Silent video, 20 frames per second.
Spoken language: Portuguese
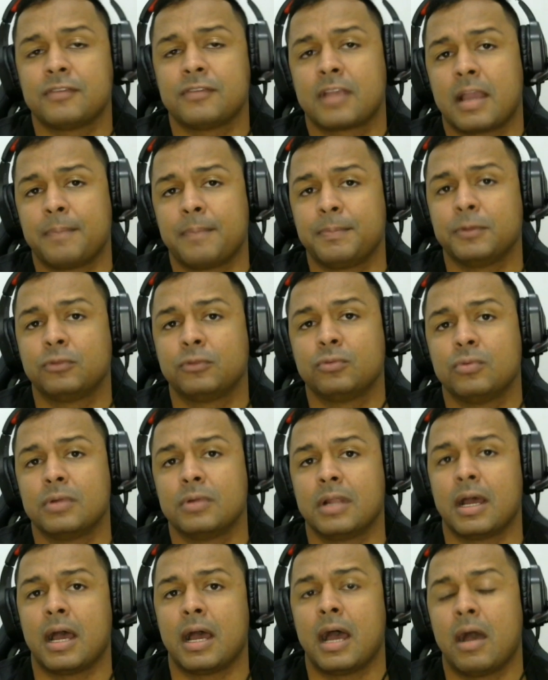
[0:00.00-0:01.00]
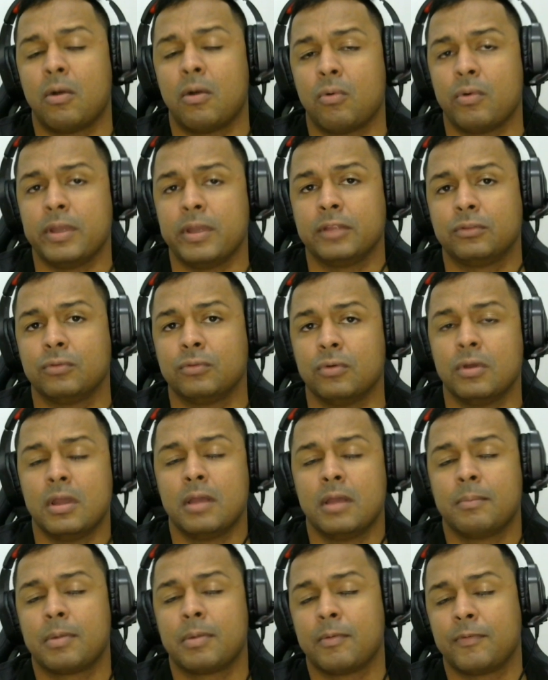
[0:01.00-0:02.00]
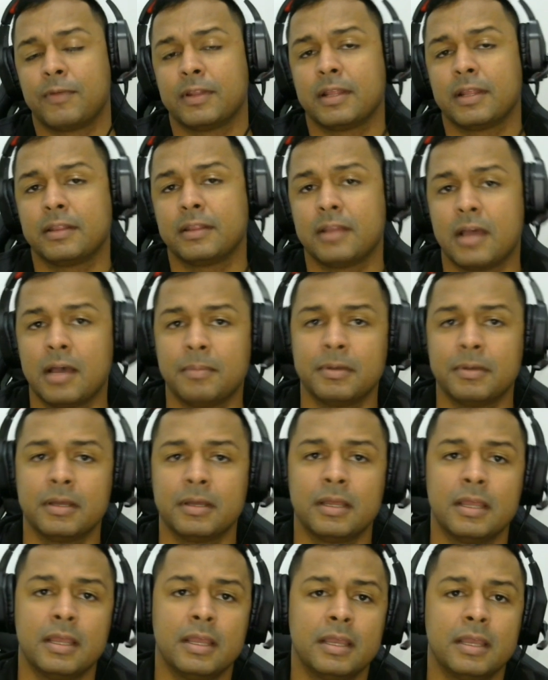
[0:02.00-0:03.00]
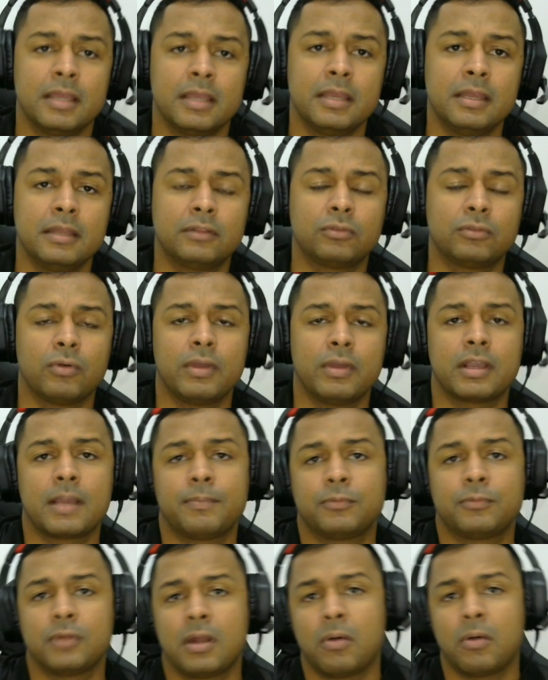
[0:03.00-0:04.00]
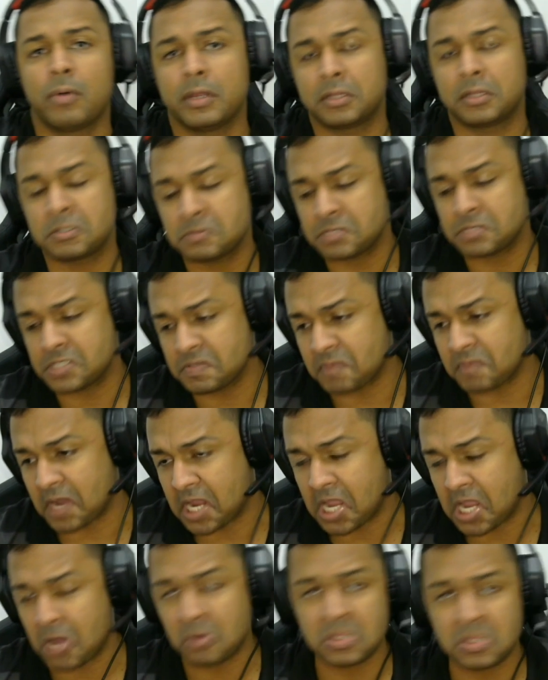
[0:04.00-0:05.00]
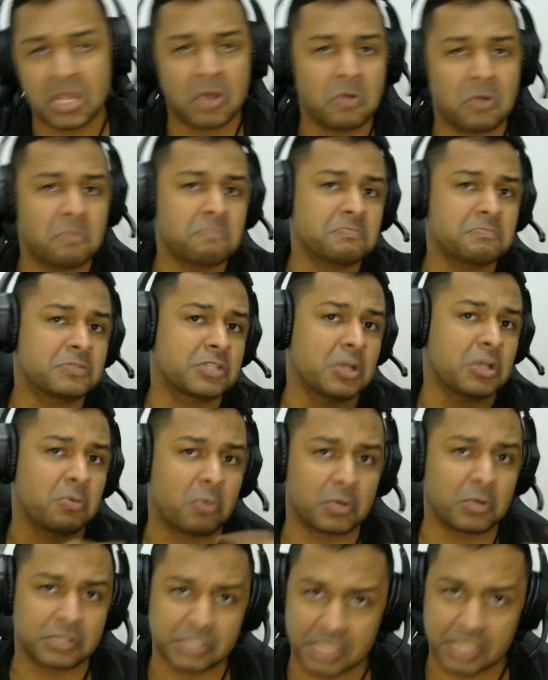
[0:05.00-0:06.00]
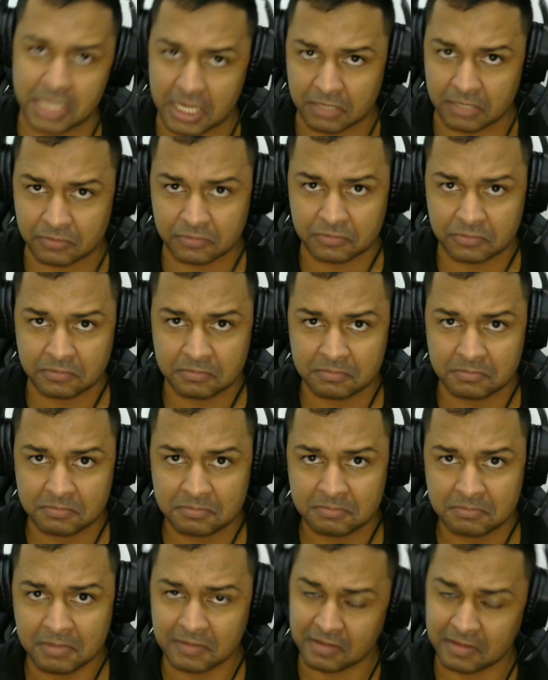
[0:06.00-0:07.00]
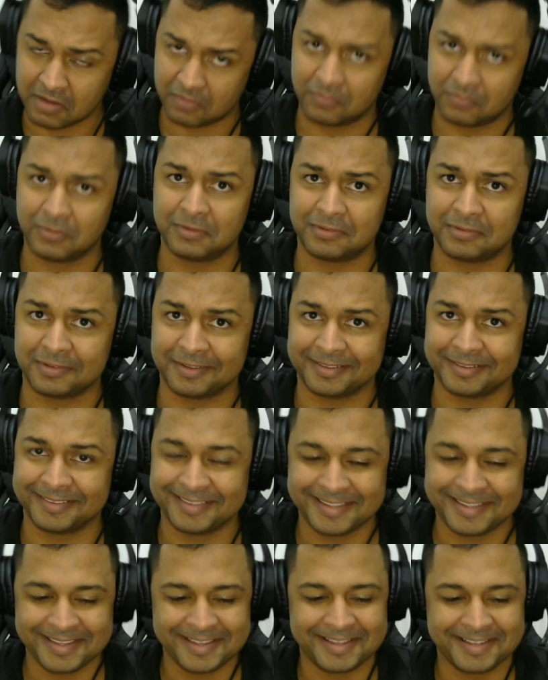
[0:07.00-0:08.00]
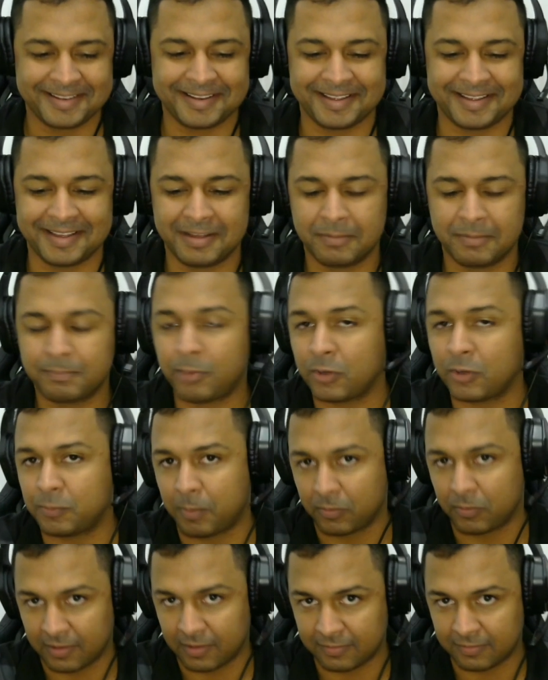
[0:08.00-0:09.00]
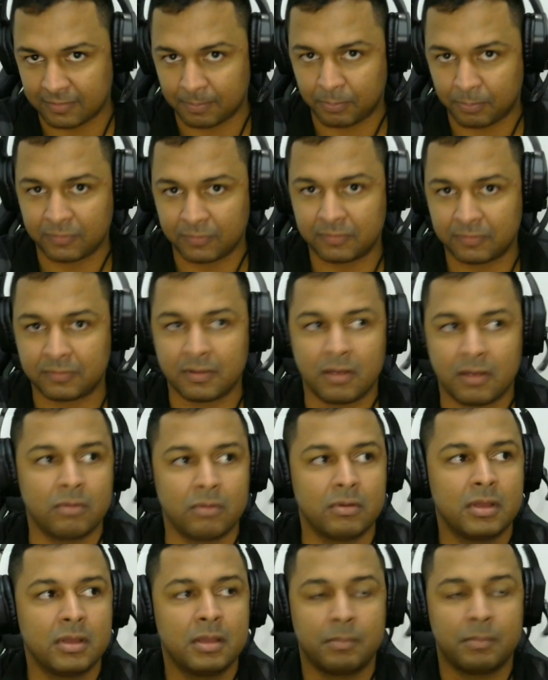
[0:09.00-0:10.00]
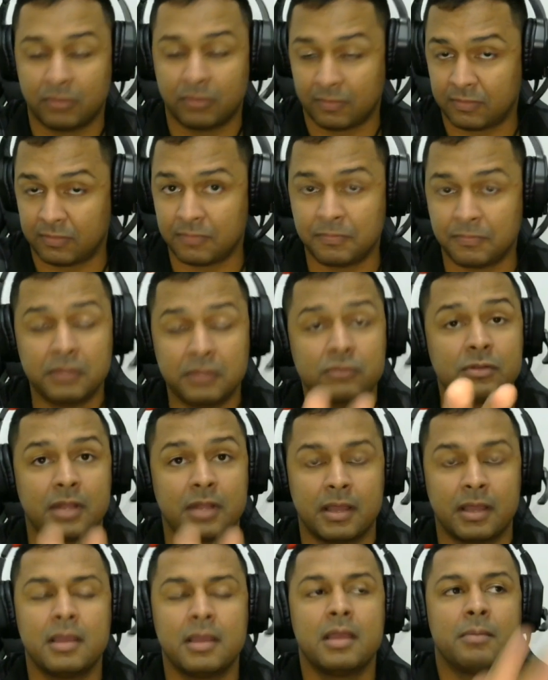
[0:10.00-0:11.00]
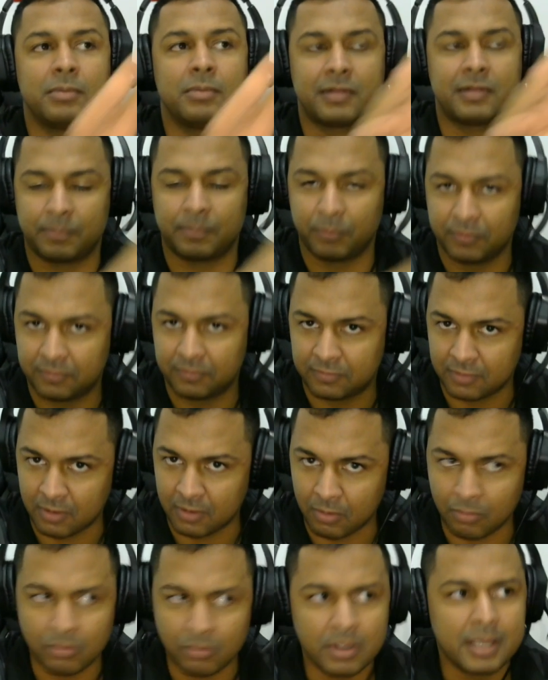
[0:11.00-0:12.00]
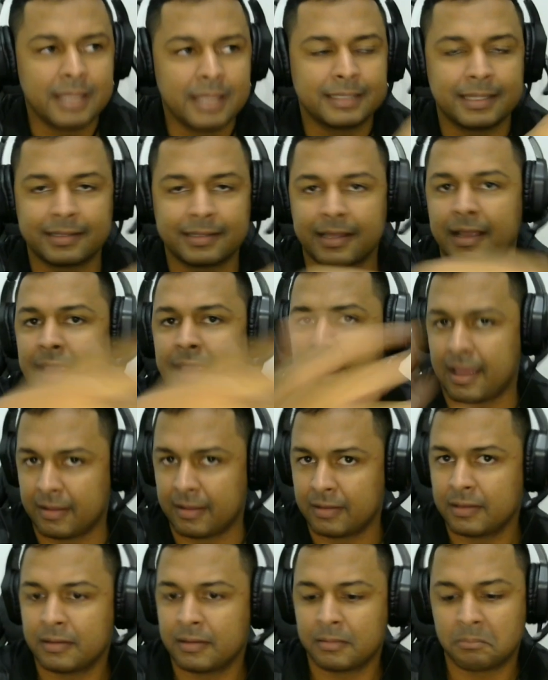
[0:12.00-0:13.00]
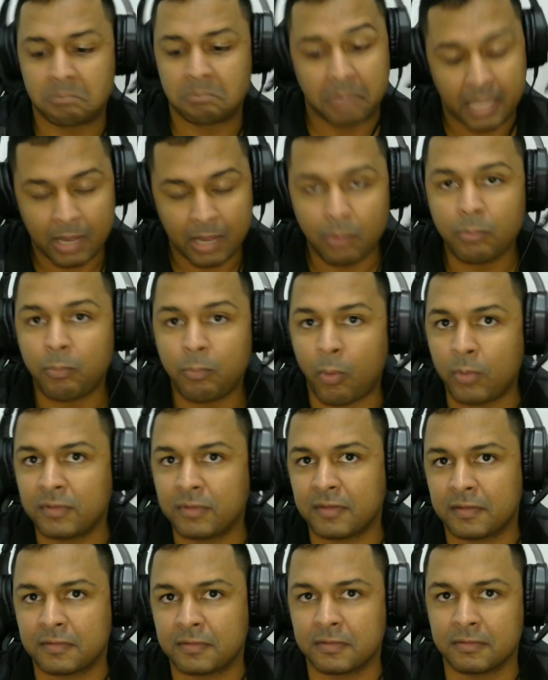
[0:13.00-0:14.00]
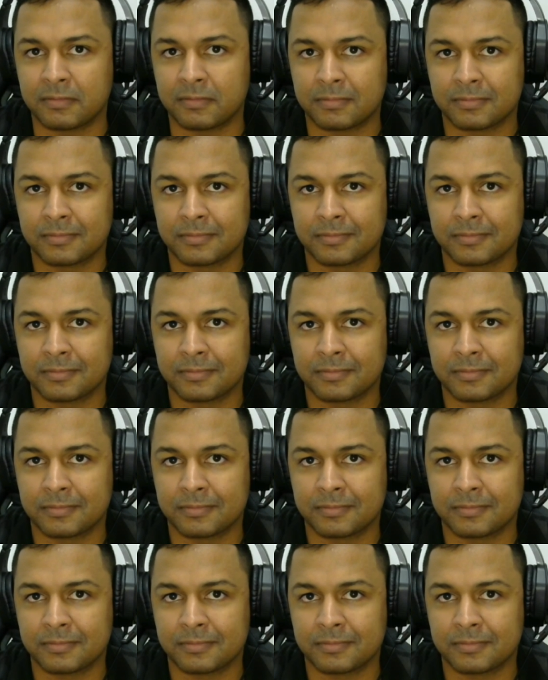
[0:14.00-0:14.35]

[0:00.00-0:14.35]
captura A8 promovendo a dama e torre captura A8. Se vai ganhar ou não, são outros 500. Mas é com você. Né? Pode pausar essa posição, pausar esse vídeo, né? Pra essa posição, tentar ganhar. É um bom exercício.